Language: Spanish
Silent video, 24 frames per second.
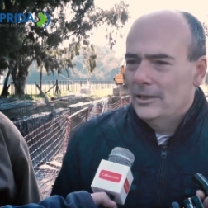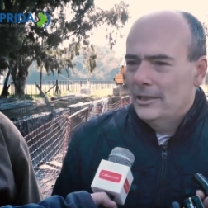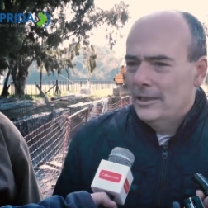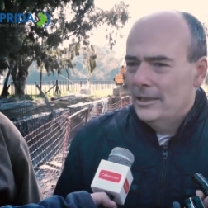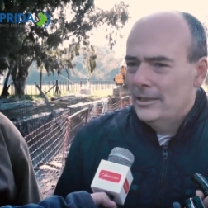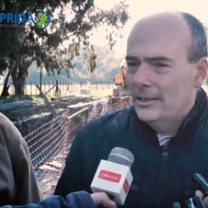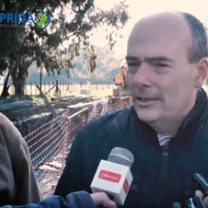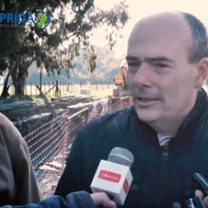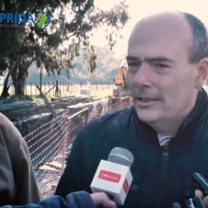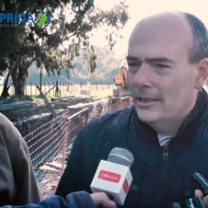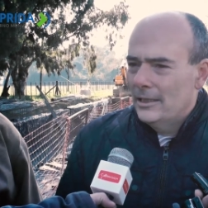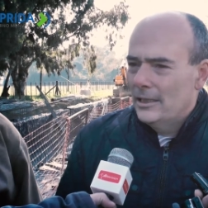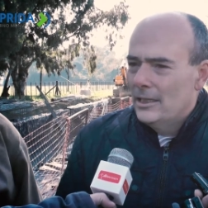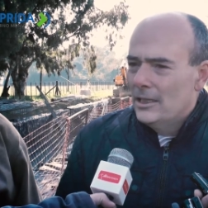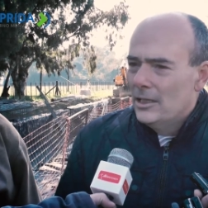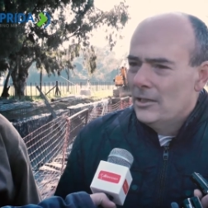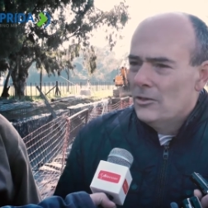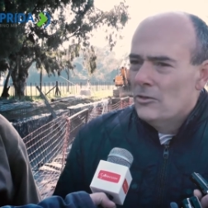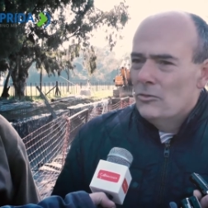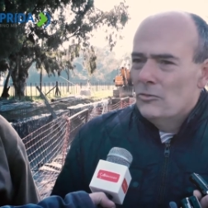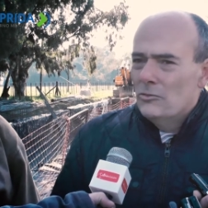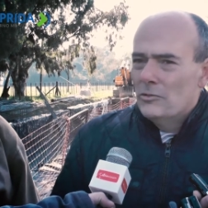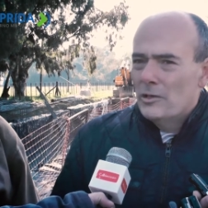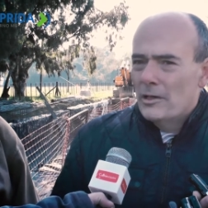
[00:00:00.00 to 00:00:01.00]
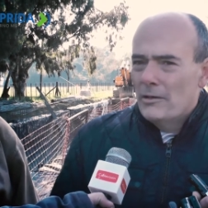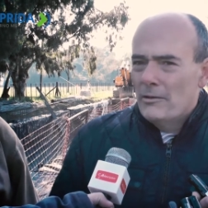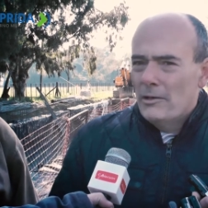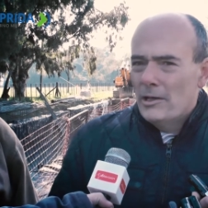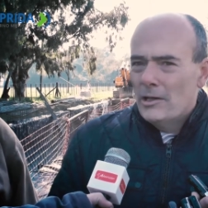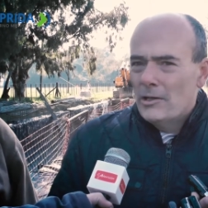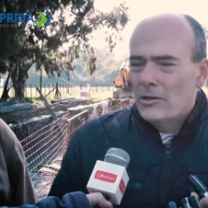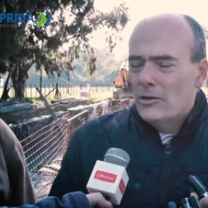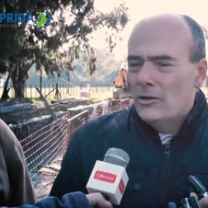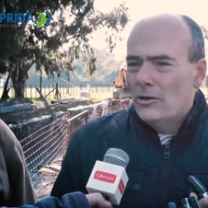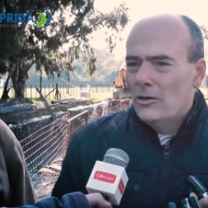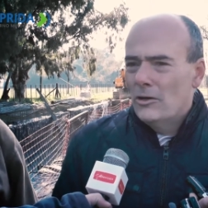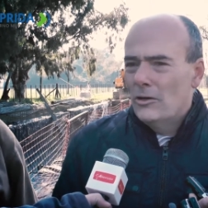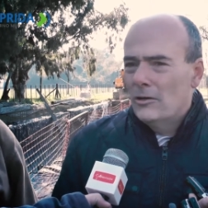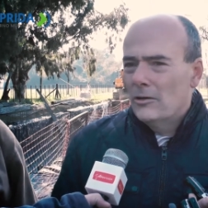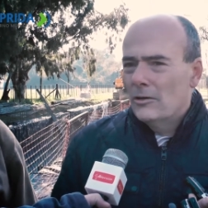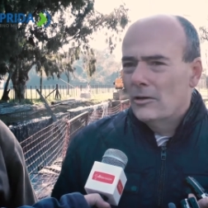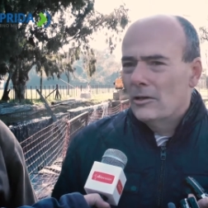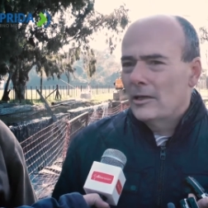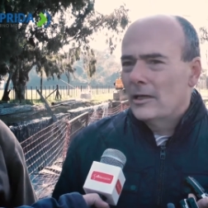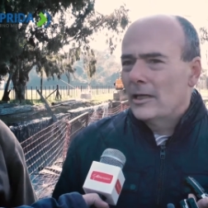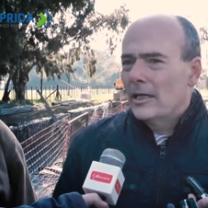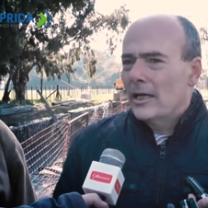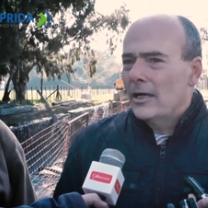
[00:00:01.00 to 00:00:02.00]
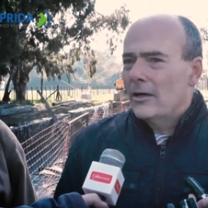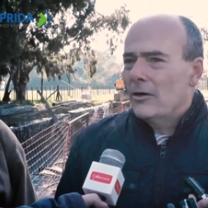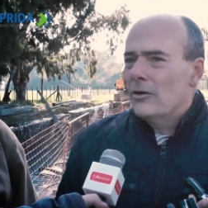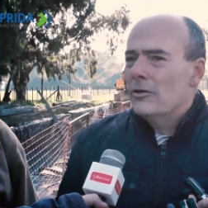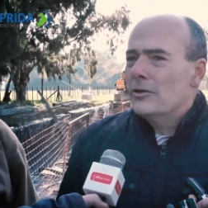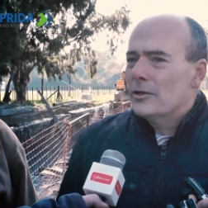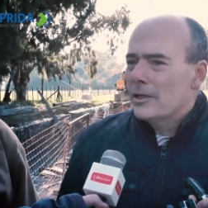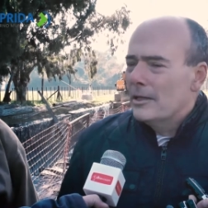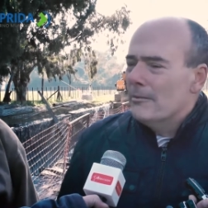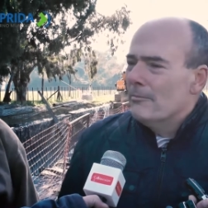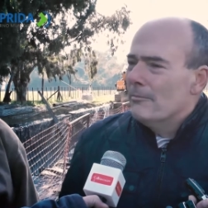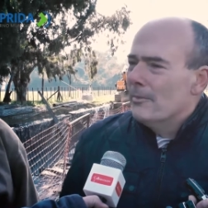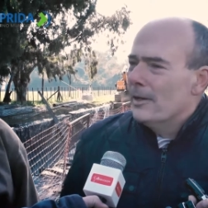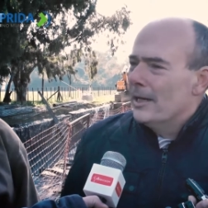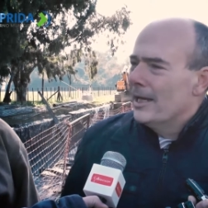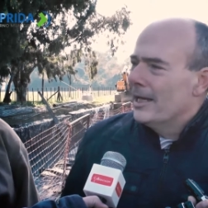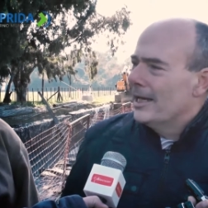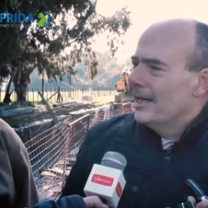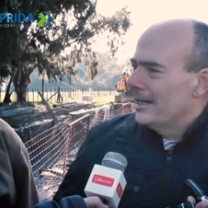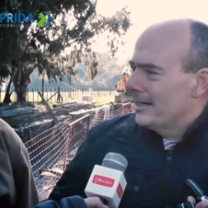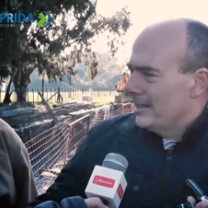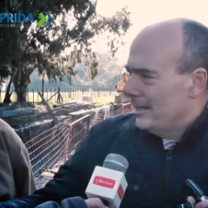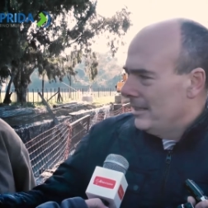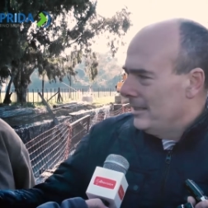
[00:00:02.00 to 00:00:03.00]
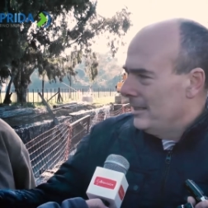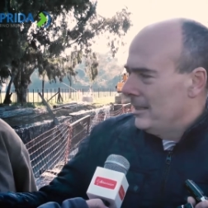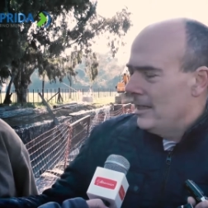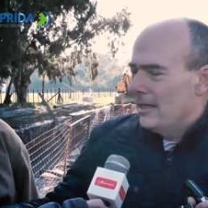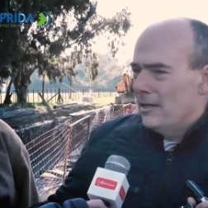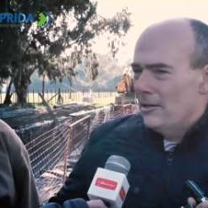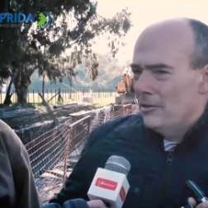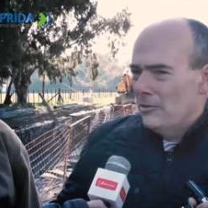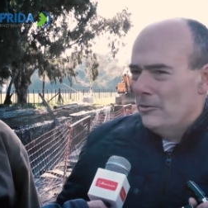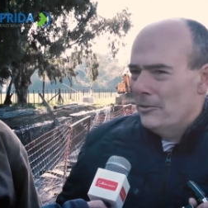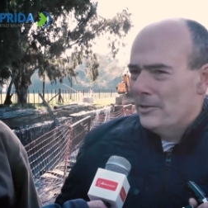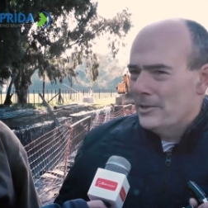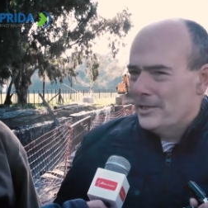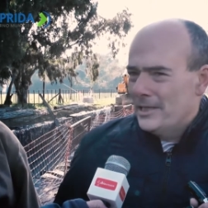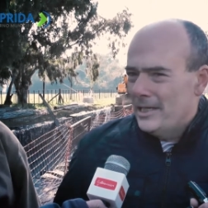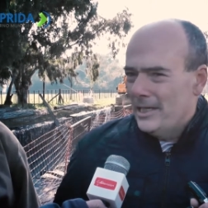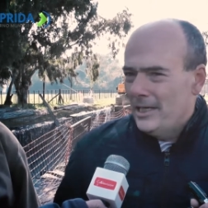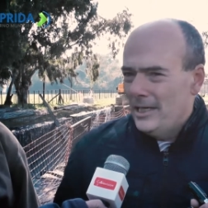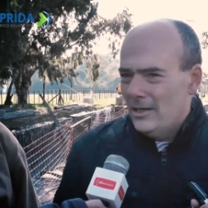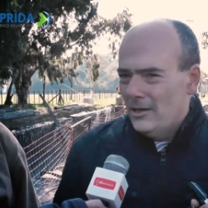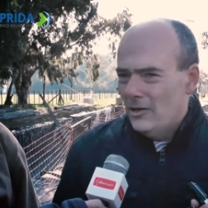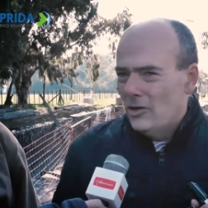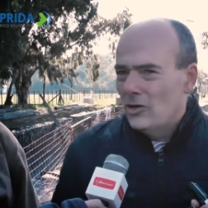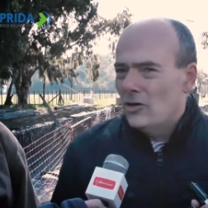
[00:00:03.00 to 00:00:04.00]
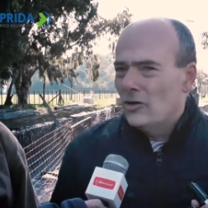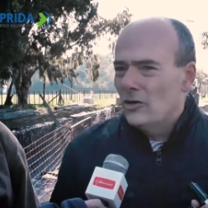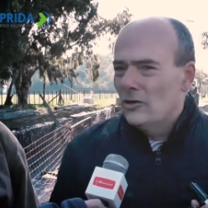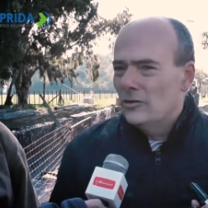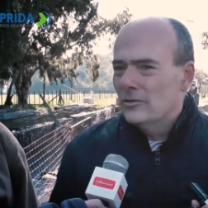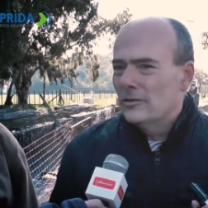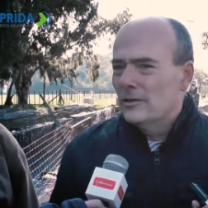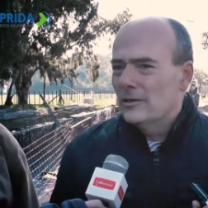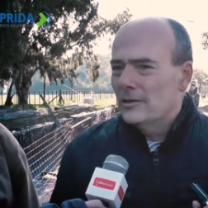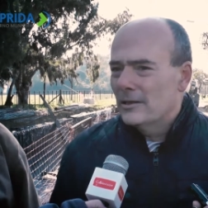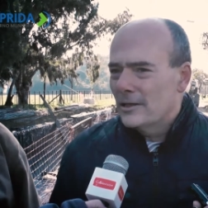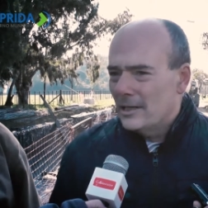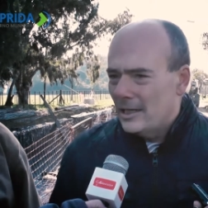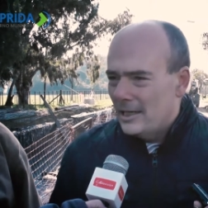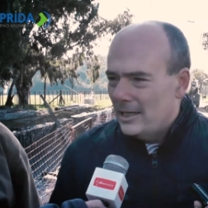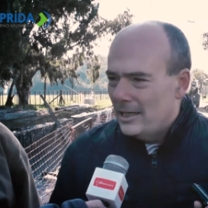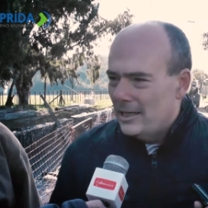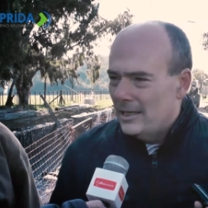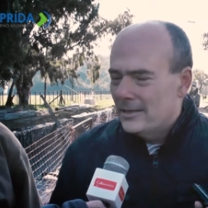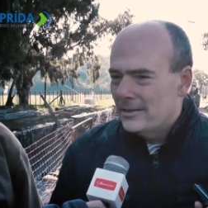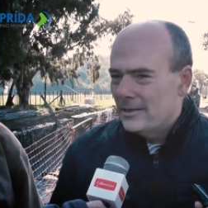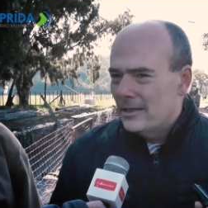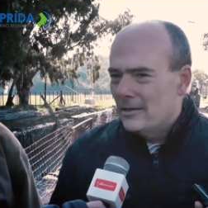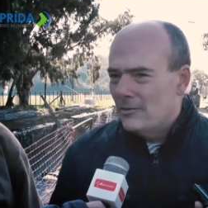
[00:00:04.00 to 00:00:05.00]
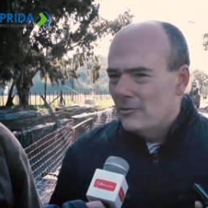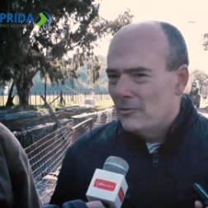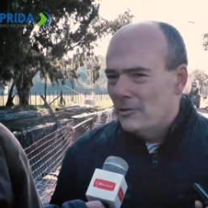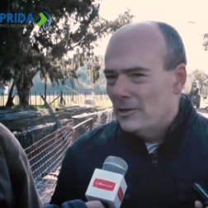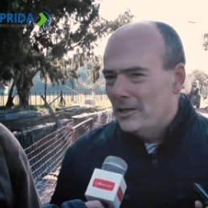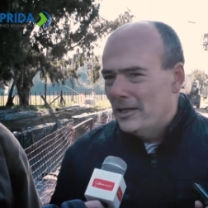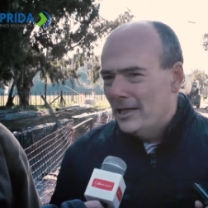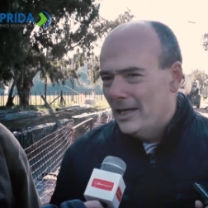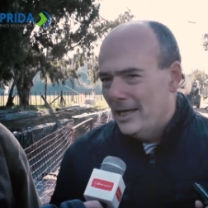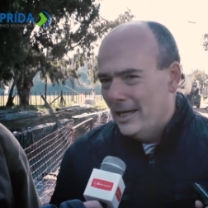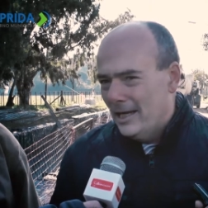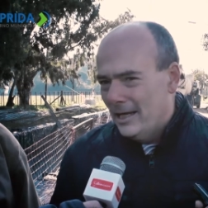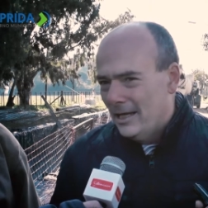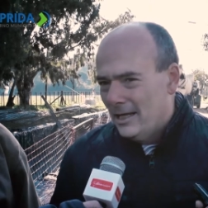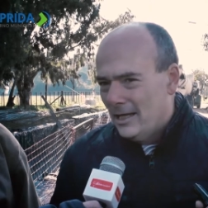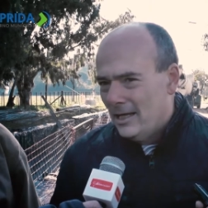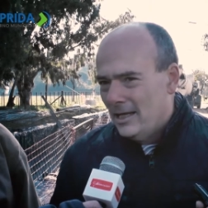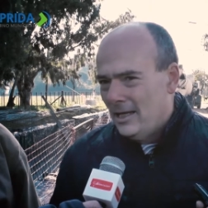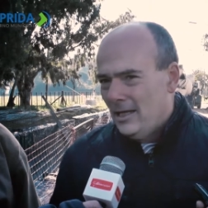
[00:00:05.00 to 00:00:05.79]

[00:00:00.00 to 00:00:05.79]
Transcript: Este, un trabajo que contempla la realidad de los vecinos, con reglas de seguridad,